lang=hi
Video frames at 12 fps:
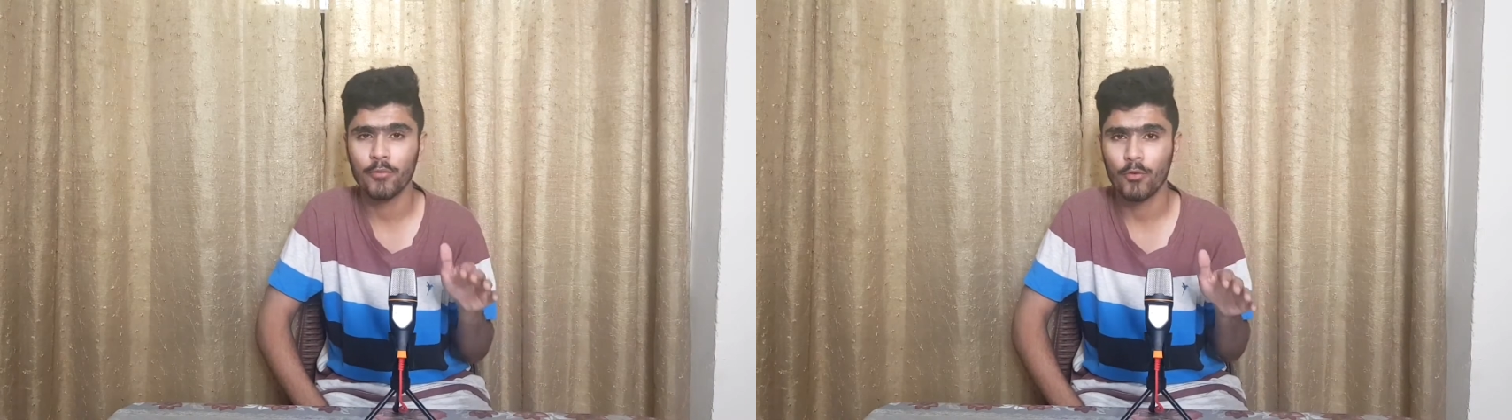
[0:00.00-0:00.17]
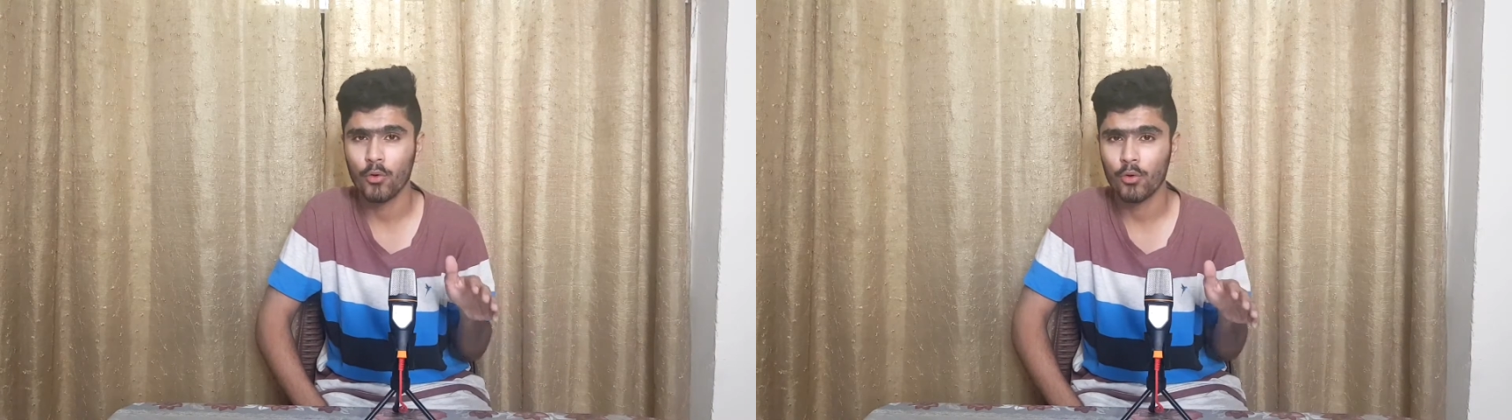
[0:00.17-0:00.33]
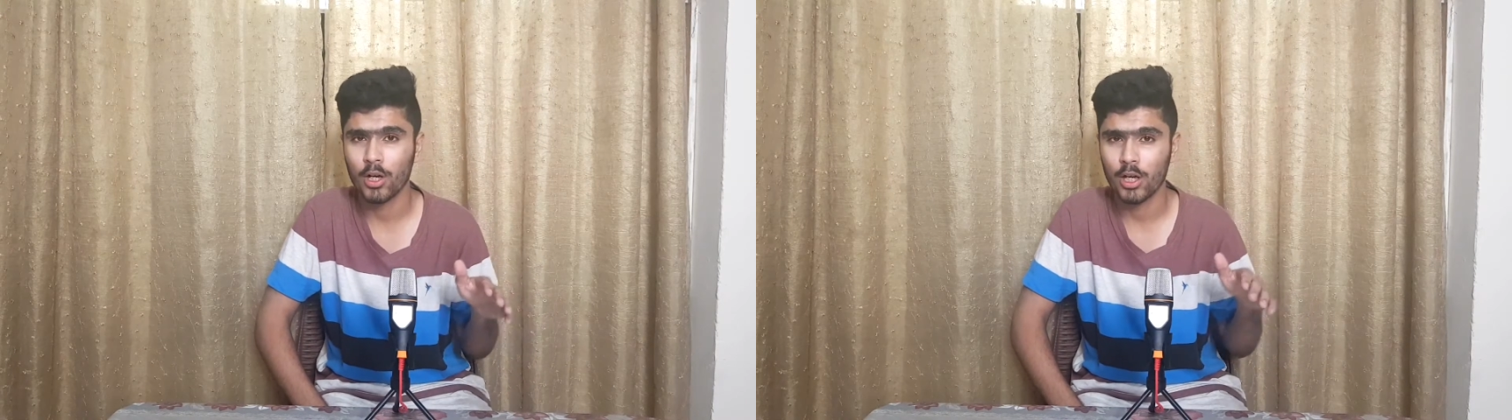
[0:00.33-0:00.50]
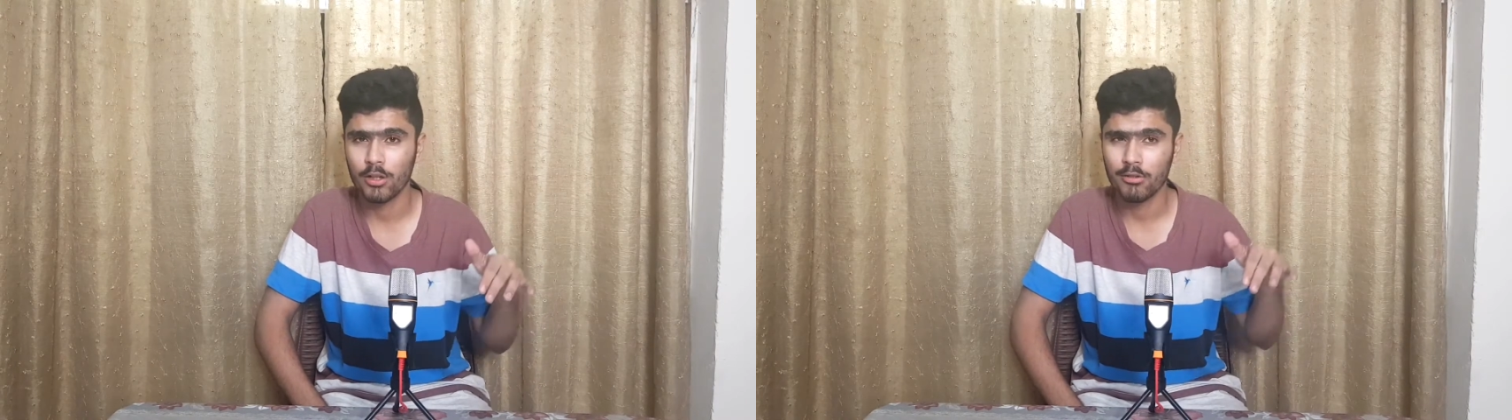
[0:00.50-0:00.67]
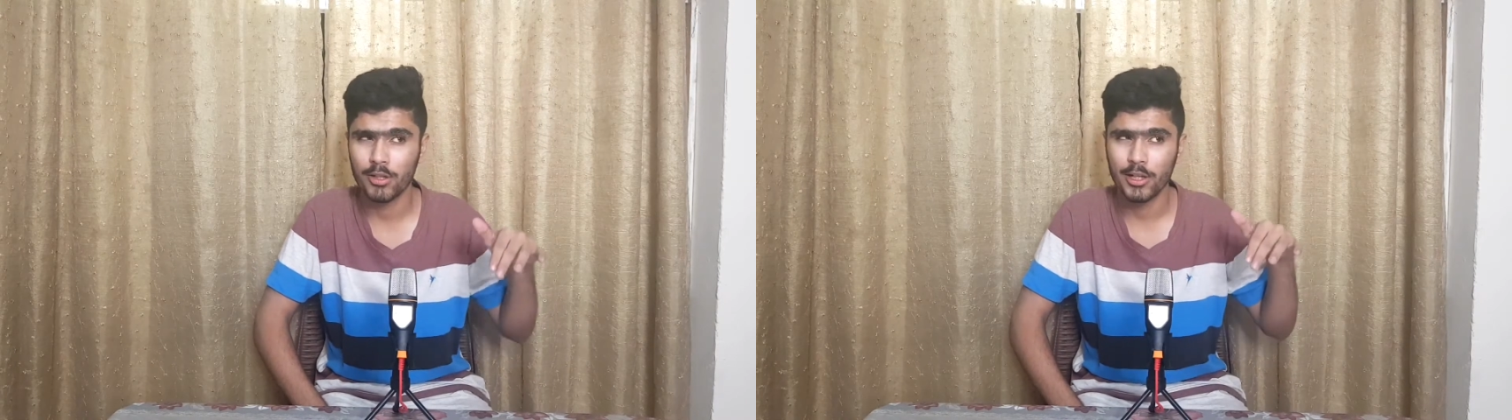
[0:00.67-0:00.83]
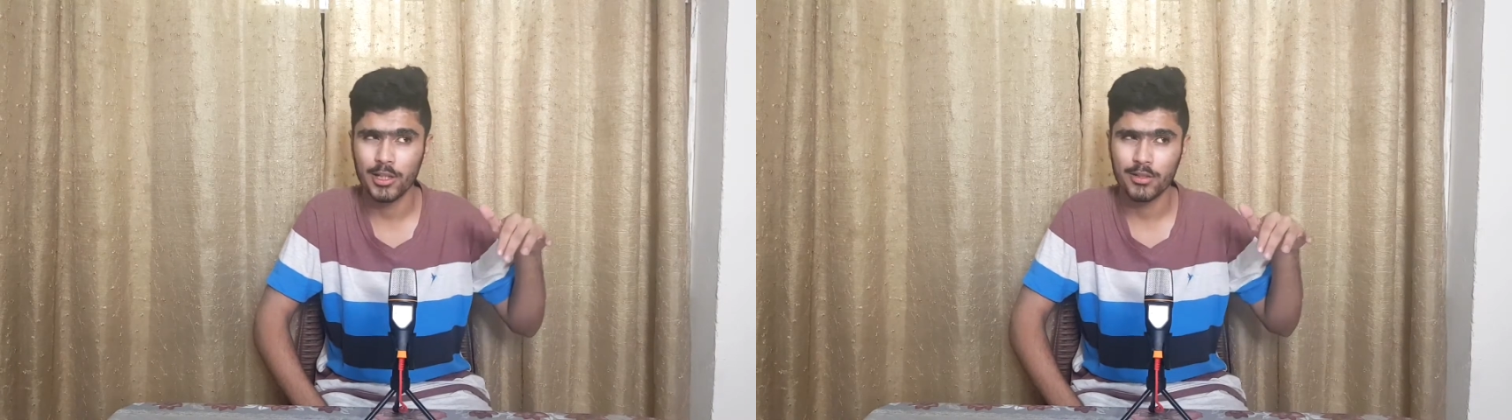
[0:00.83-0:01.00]
फोर
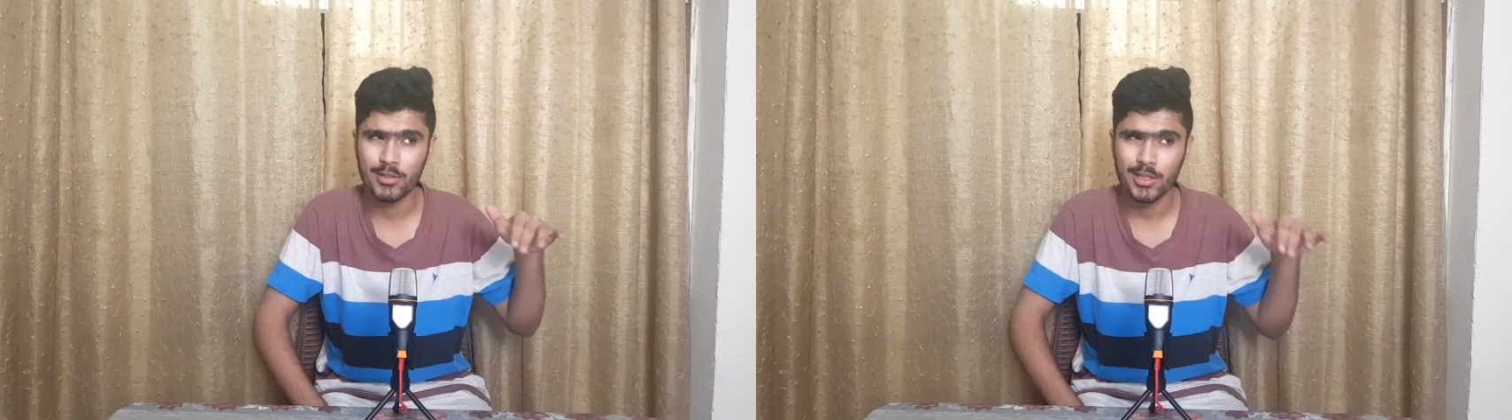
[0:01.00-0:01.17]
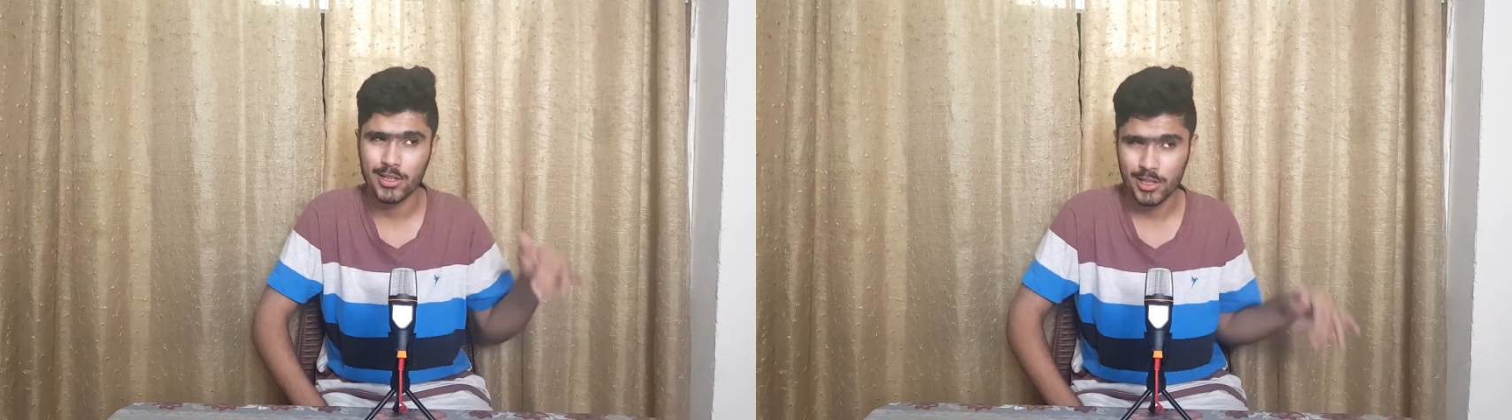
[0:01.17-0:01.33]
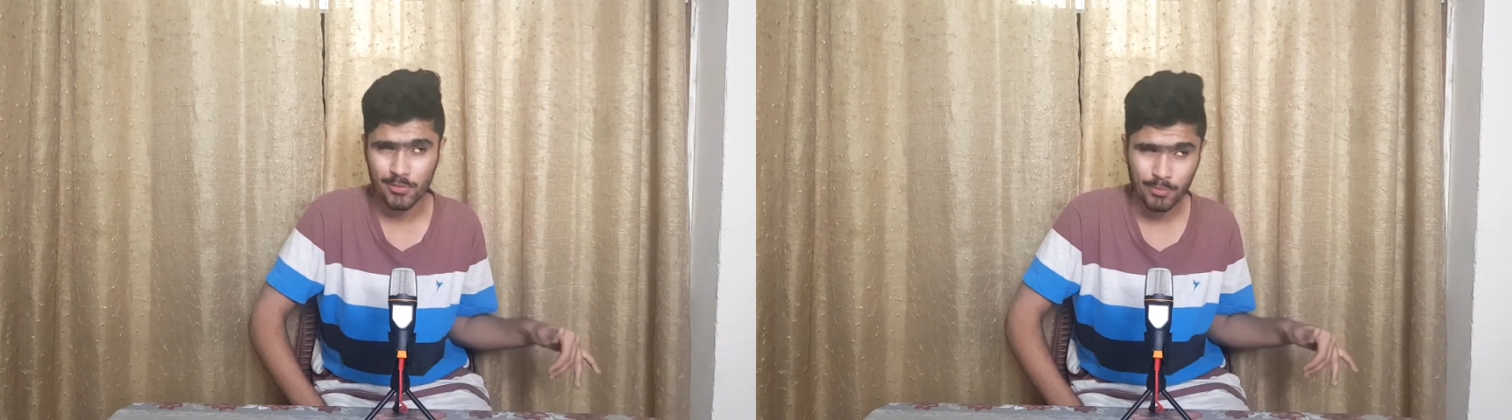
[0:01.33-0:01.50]
हंड्रेड एंड सिक्सटी